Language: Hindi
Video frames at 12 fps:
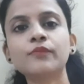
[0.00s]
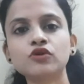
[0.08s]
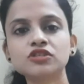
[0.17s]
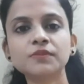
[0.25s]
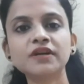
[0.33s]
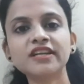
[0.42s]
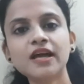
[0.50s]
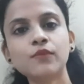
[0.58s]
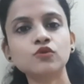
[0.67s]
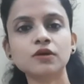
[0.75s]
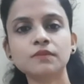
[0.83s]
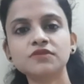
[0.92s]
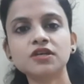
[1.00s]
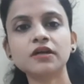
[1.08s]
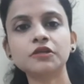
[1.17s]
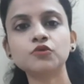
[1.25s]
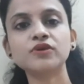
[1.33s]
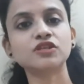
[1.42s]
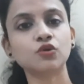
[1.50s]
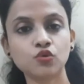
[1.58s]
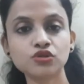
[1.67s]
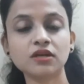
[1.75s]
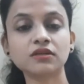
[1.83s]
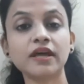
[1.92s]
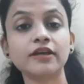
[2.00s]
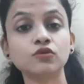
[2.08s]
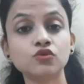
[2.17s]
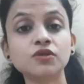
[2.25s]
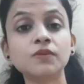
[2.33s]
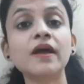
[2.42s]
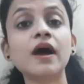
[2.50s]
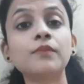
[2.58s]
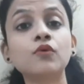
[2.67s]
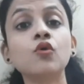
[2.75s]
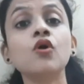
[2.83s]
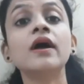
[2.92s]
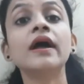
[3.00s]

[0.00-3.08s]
पॉसिबिलिटी आपको समझा रही हो ऐसा हो सकता है तो उसमें आपको